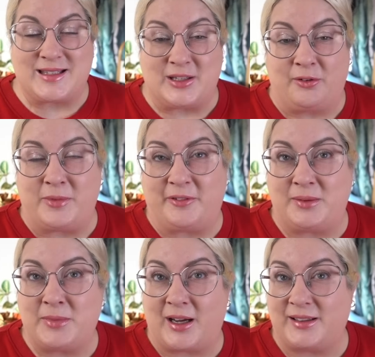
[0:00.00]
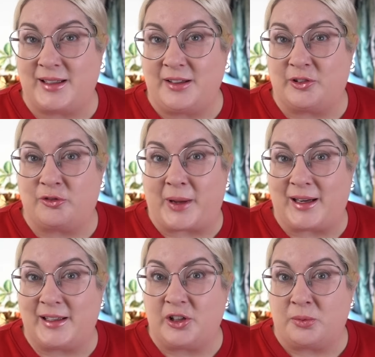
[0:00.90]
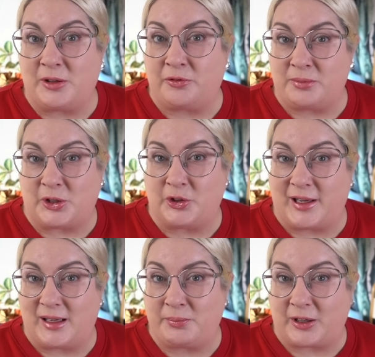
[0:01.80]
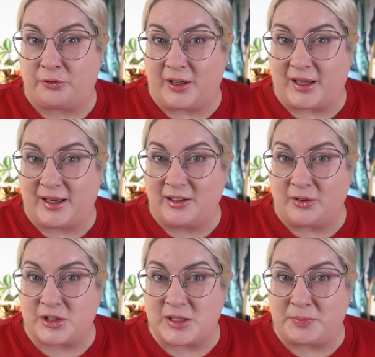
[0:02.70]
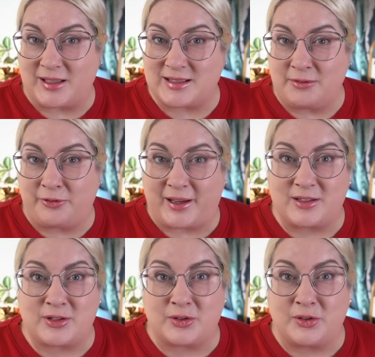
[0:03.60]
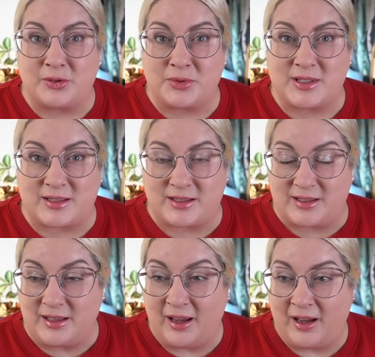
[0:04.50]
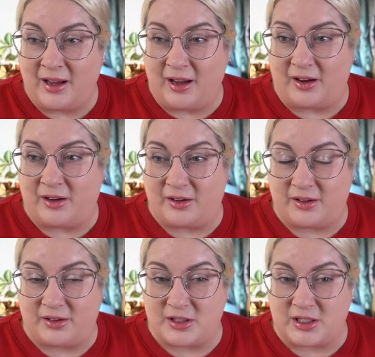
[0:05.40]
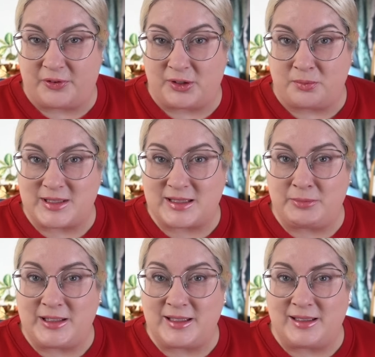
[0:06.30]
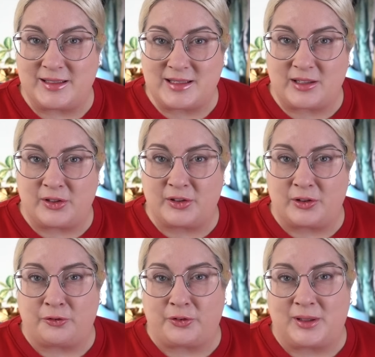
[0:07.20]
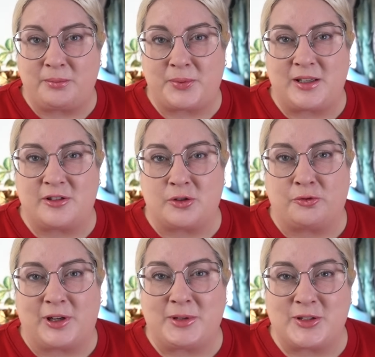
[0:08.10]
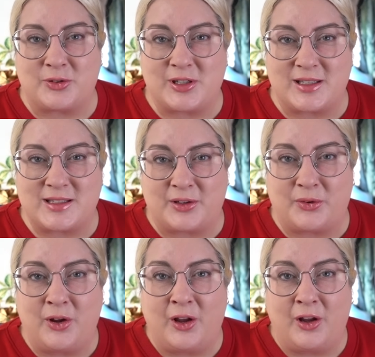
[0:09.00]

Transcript: Sinon, vous m'avez demandé de vous parler de mes films de Noël préférés, donc j'ai pensé faire ça aussi. j'ai fait une petite mini-liste de films, puis je vais vous faire mes suggestions